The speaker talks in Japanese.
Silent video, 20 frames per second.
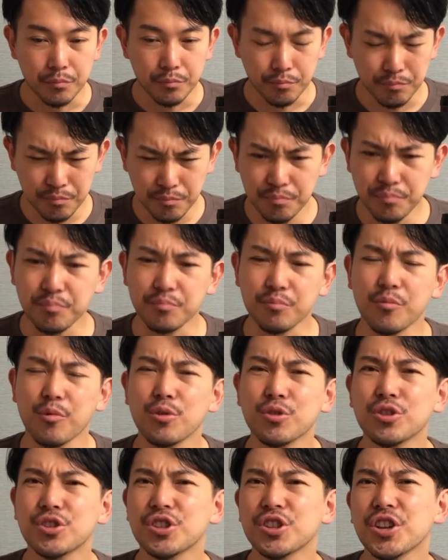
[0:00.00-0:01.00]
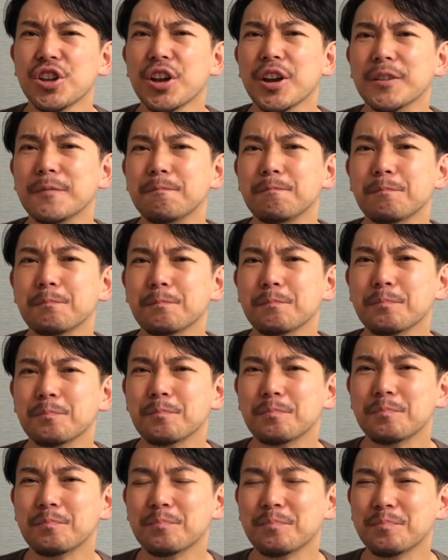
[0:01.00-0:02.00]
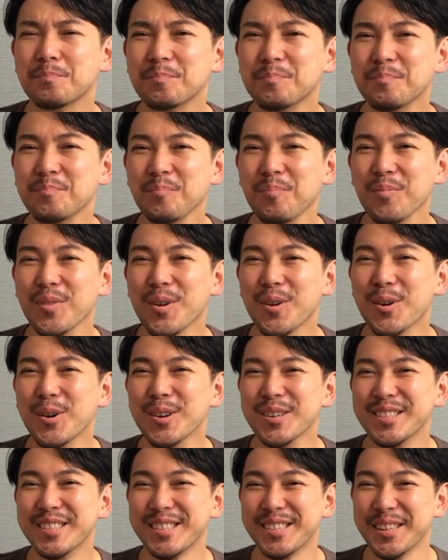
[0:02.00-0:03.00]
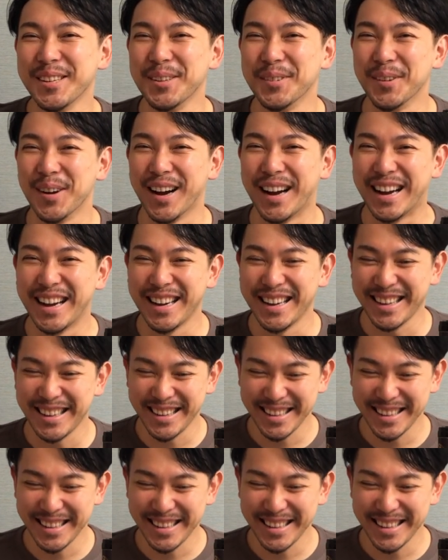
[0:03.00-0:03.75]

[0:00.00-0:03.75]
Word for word: うん美味しい美味しいわ